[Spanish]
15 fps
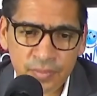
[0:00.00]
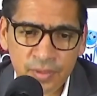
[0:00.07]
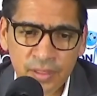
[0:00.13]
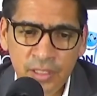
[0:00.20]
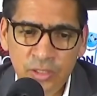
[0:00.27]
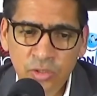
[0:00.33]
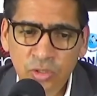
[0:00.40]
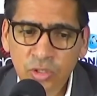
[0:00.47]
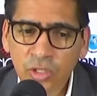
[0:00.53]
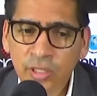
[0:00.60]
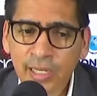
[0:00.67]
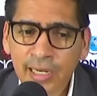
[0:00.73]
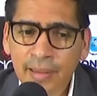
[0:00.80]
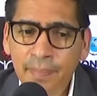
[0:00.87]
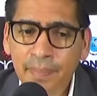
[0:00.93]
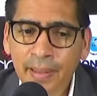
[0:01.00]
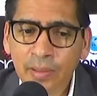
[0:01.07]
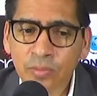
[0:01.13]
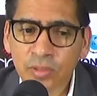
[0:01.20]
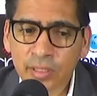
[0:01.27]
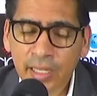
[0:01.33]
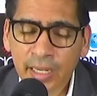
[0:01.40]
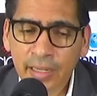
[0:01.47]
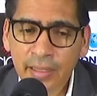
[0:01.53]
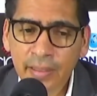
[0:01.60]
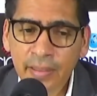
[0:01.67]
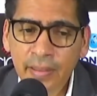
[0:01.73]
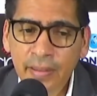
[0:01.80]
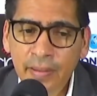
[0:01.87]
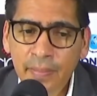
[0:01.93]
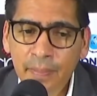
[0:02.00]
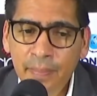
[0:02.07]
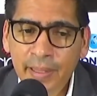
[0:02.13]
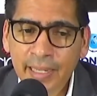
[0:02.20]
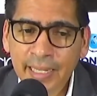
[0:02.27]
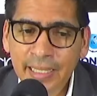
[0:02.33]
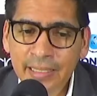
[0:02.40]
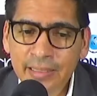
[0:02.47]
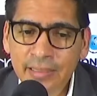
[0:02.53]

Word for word: Eso nos da la pauta para